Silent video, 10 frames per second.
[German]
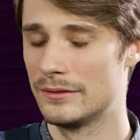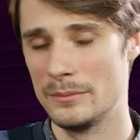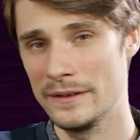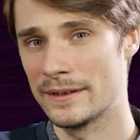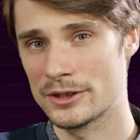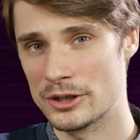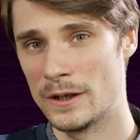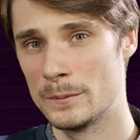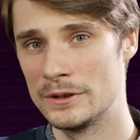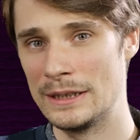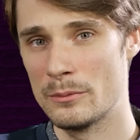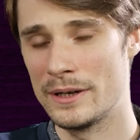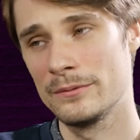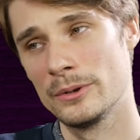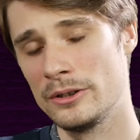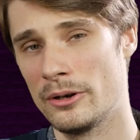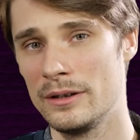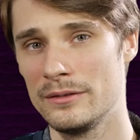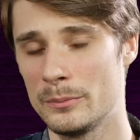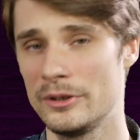Für mich ist er gestorben in dem Moment, wo er die
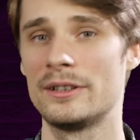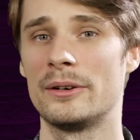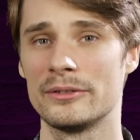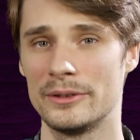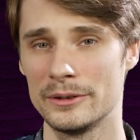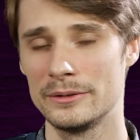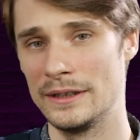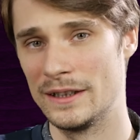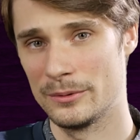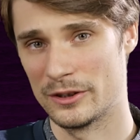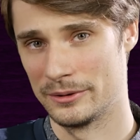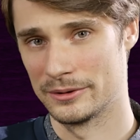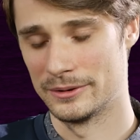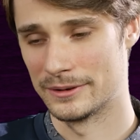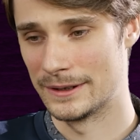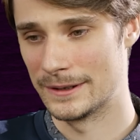Olle um die 1000 Euro und die Xbox betrogen